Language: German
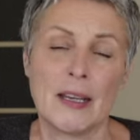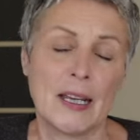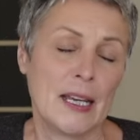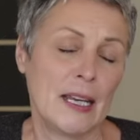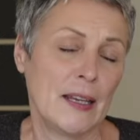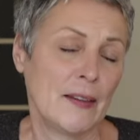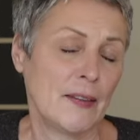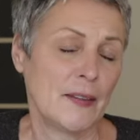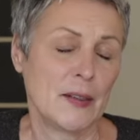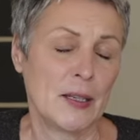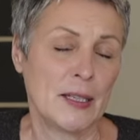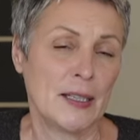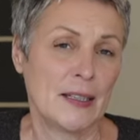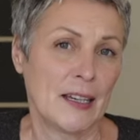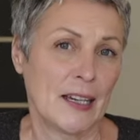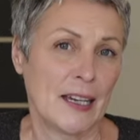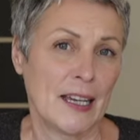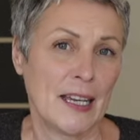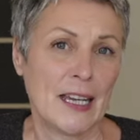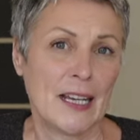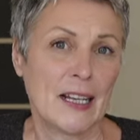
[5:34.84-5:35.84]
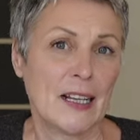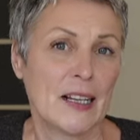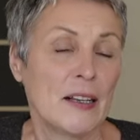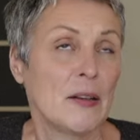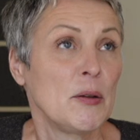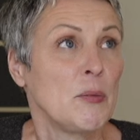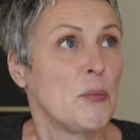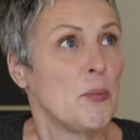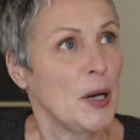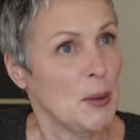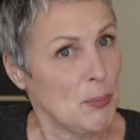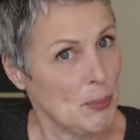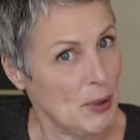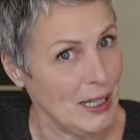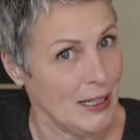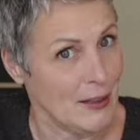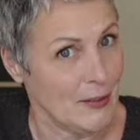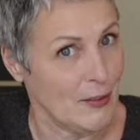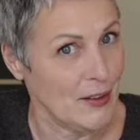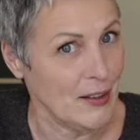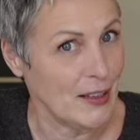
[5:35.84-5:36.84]
ist in der Regel
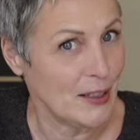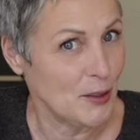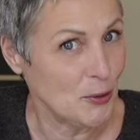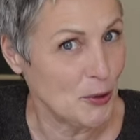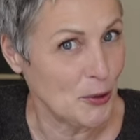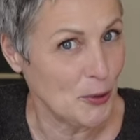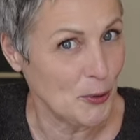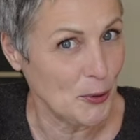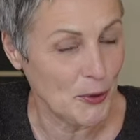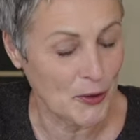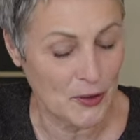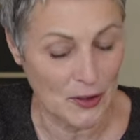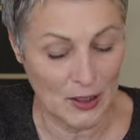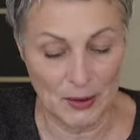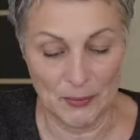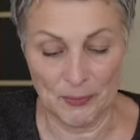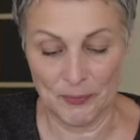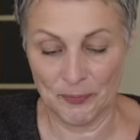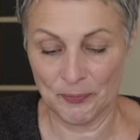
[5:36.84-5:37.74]
Papierzellulose.